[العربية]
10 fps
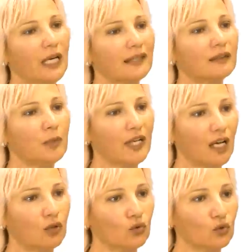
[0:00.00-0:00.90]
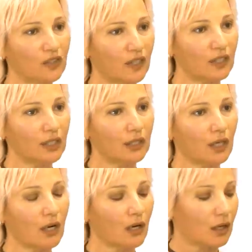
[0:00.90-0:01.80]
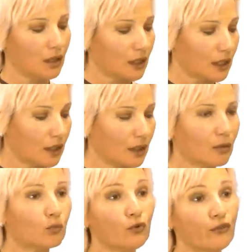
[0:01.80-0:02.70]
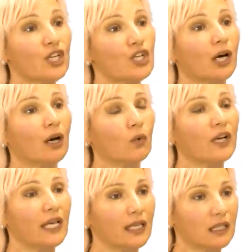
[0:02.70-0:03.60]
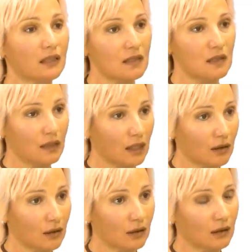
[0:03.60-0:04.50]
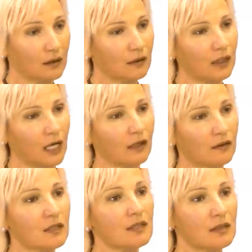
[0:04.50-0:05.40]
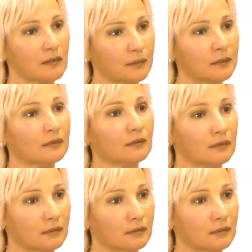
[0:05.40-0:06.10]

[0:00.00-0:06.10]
اعتبرها انه طريقه آه، مفاجاه ولا اراديه باغلب الاحيان